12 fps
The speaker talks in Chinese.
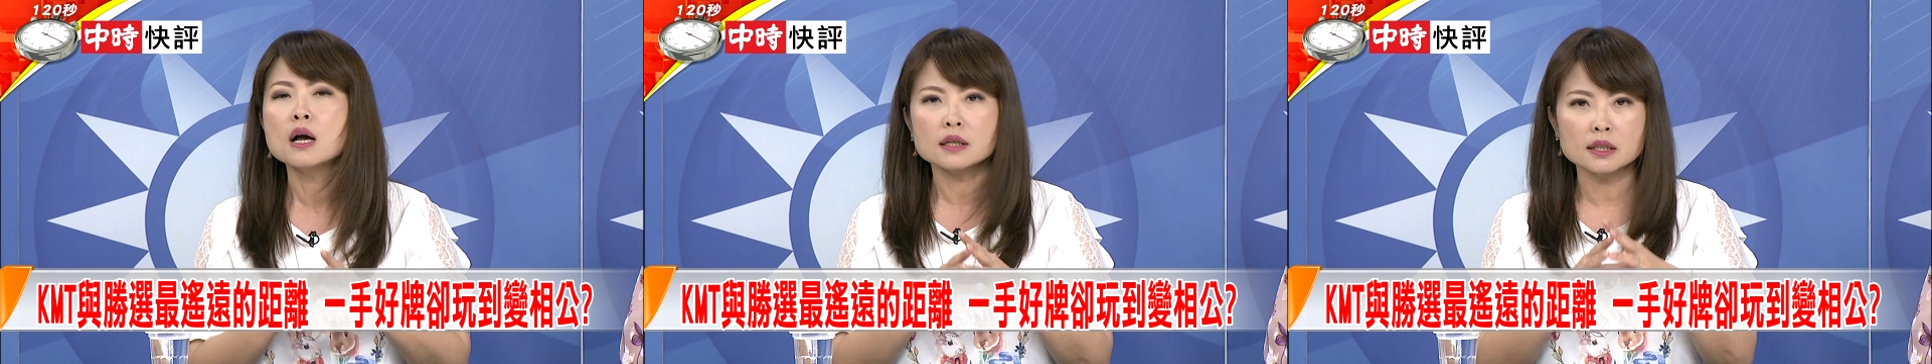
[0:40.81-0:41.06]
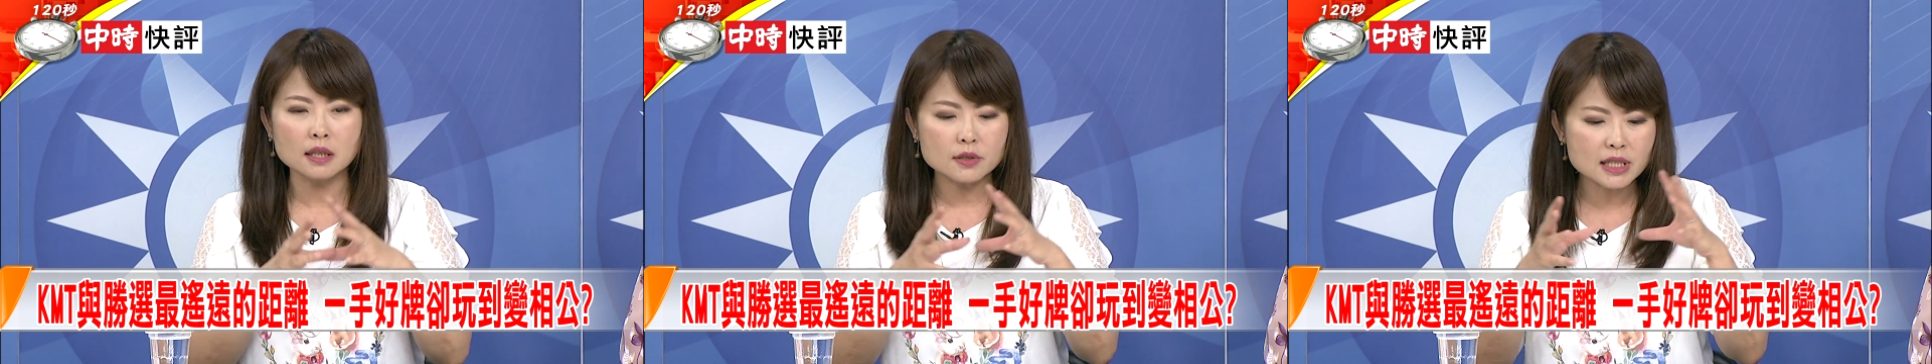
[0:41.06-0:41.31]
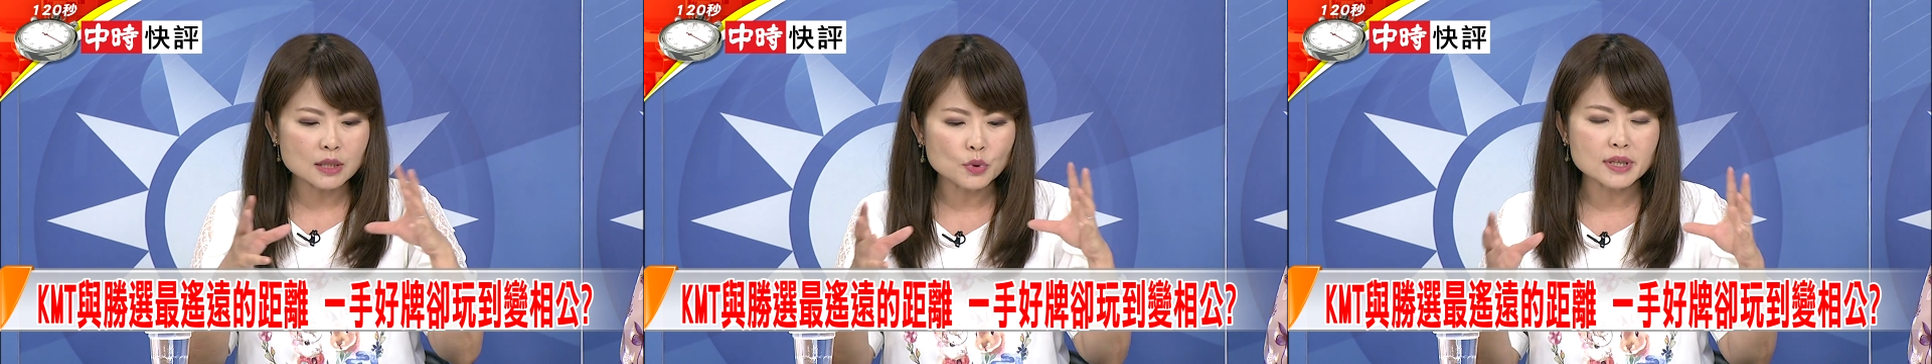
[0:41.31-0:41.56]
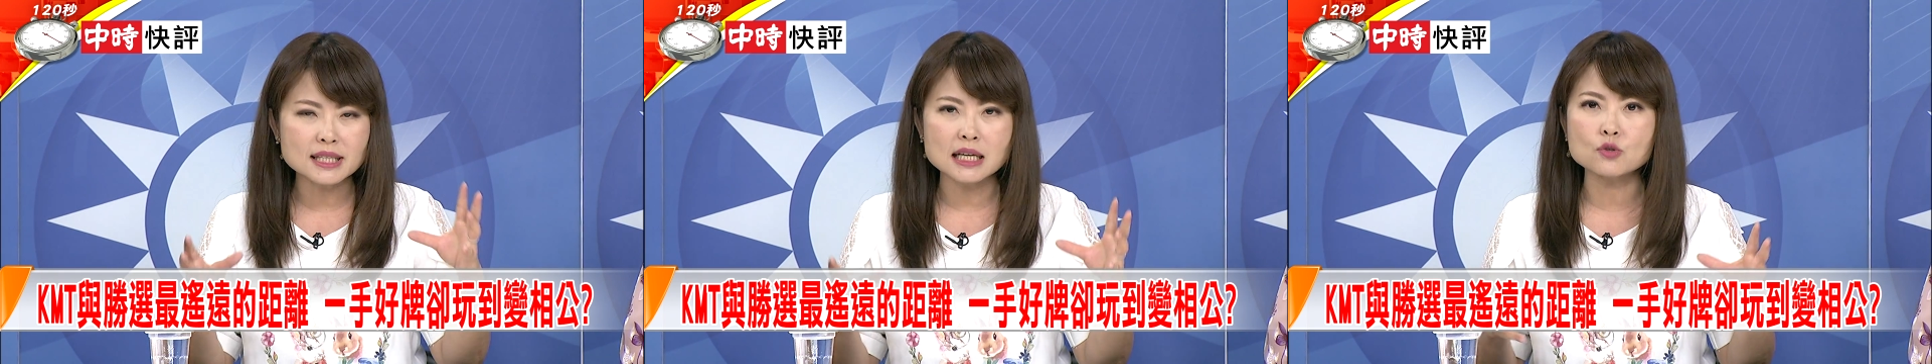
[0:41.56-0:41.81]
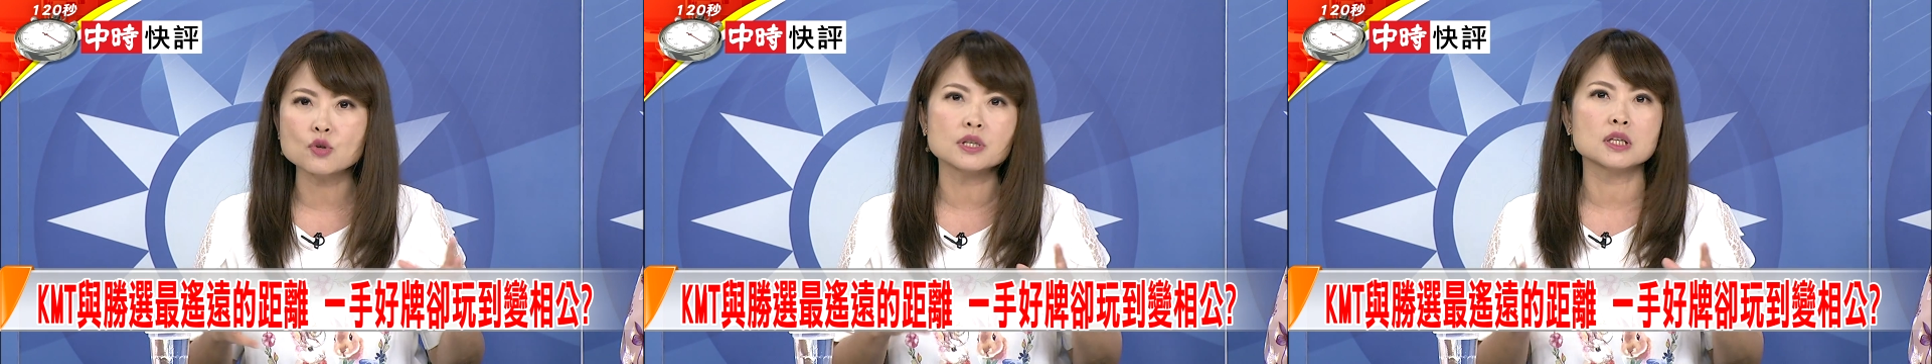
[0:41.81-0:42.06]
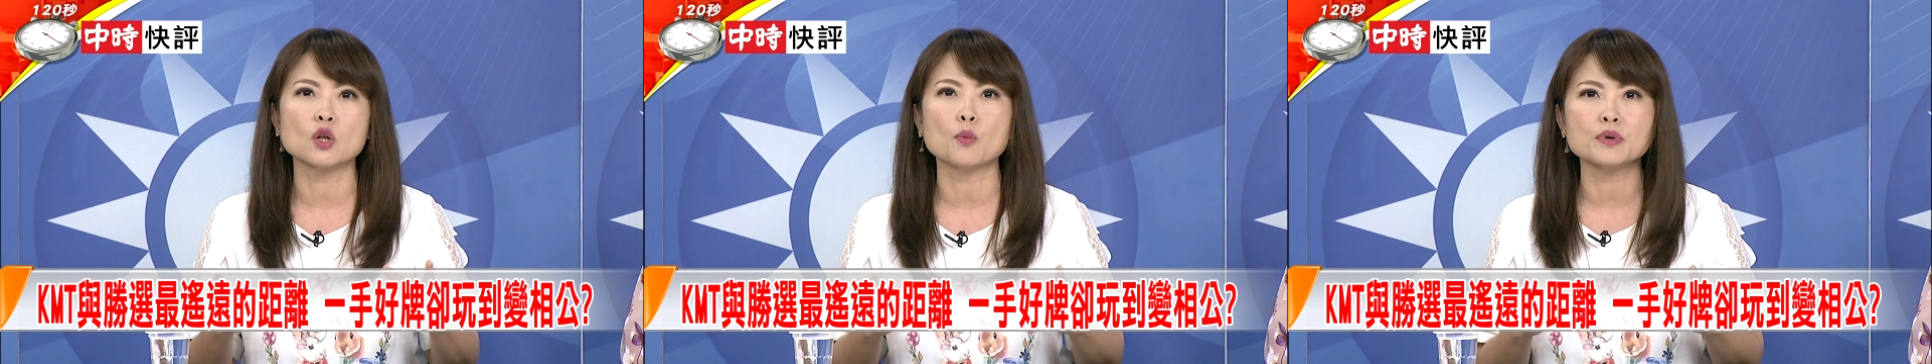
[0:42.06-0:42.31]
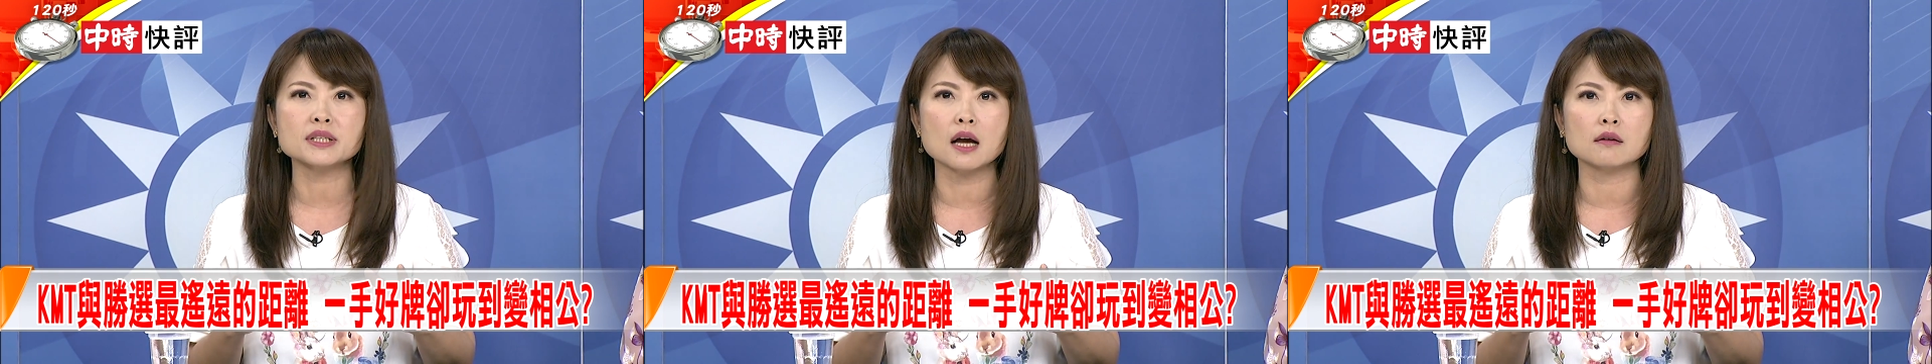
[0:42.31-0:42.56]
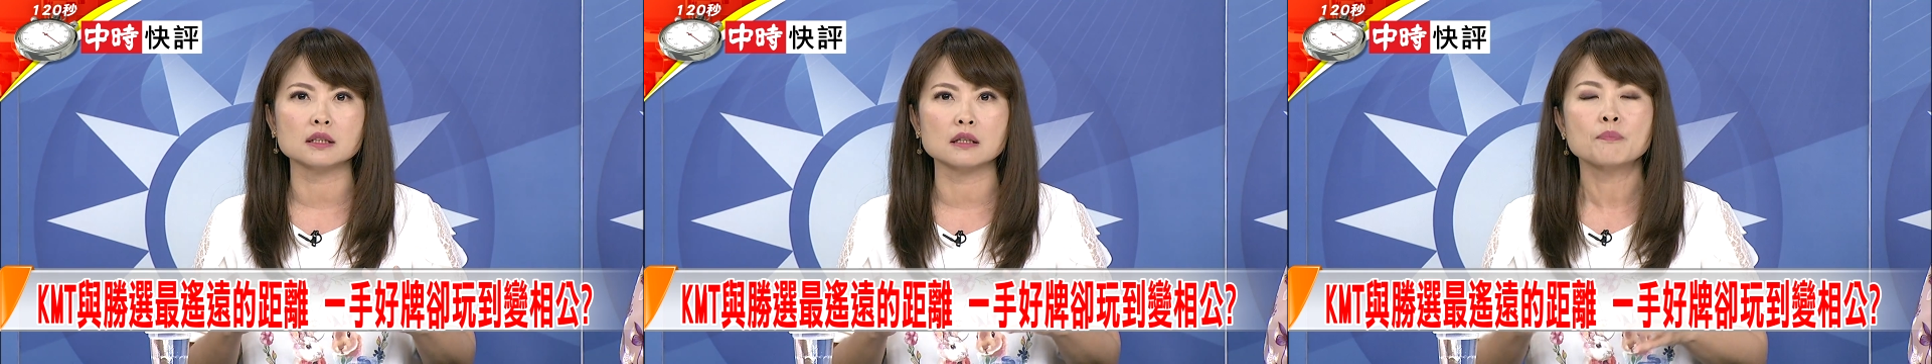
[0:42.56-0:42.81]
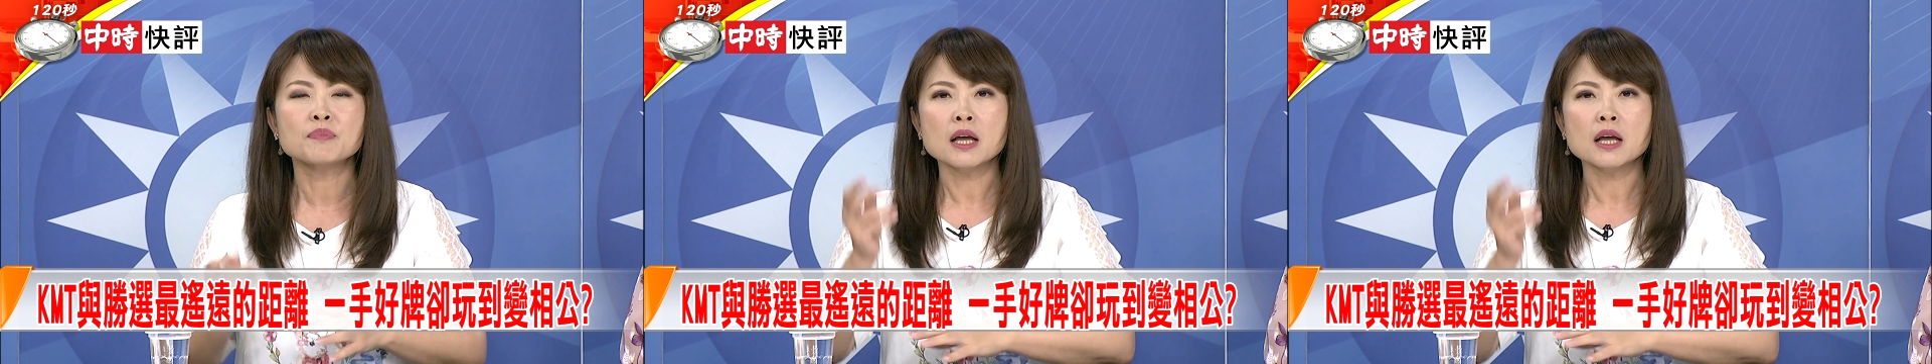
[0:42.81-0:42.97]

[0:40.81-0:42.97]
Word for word: 可能针对这些讯息都不晓得，